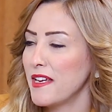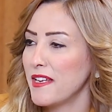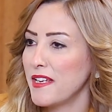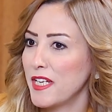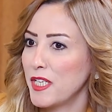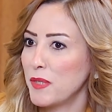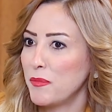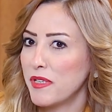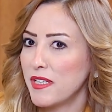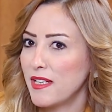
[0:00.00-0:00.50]

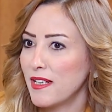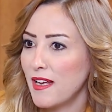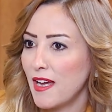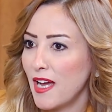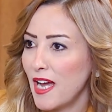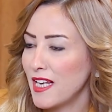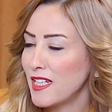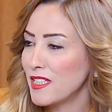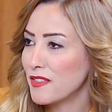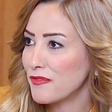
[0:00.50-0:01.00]
يعني بيجي لها
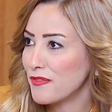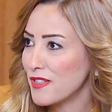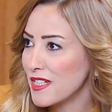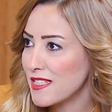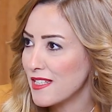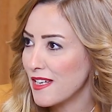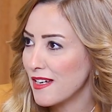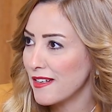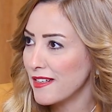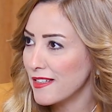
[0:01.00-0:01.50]
حاله
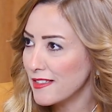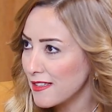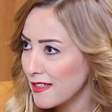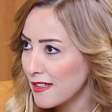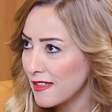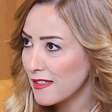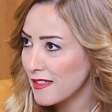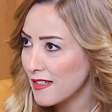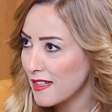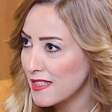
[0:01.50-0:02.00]
فزع ايه ده
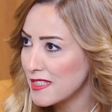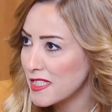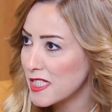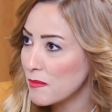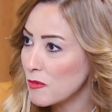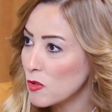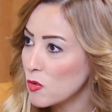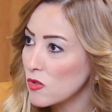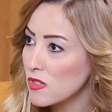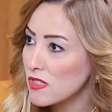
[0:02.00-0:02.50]

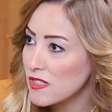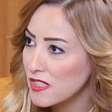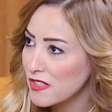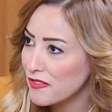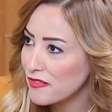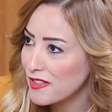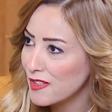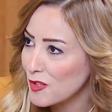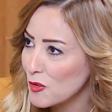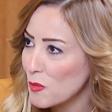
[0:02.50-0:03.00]
هتسيب
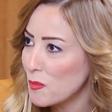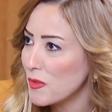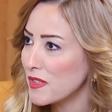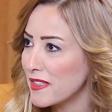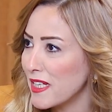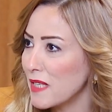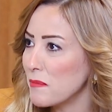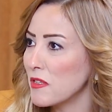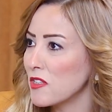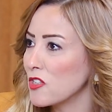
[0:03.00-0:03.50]
الوظيفه اللي هم
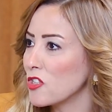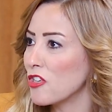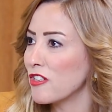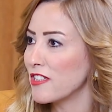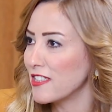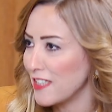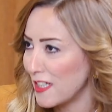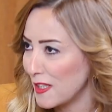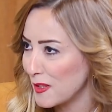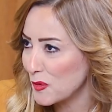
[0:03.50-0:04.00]
دايما
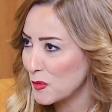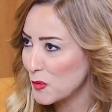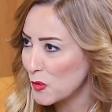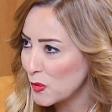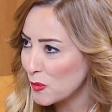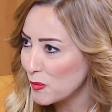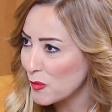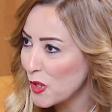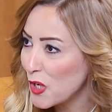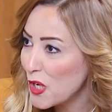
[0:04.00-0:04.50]
تارجت
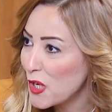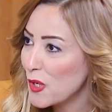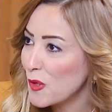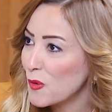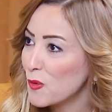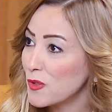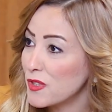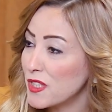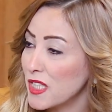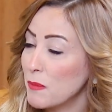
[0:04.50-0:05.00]
عندهم
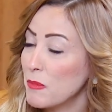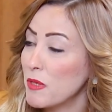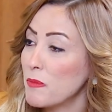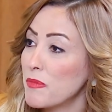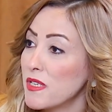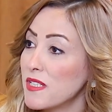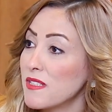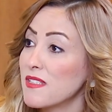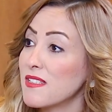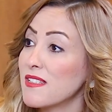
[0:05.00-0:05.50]
وتعمل
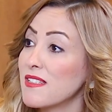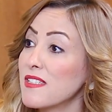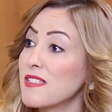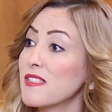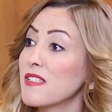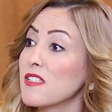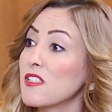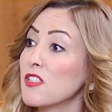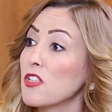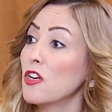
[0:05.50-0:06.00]
بيزنس
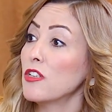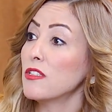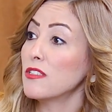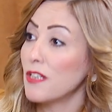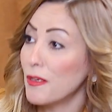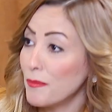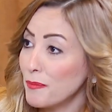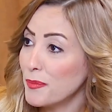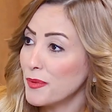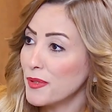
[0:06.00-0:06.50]
لسه
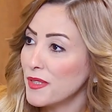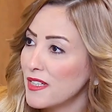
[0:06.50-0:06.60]
ستارت اب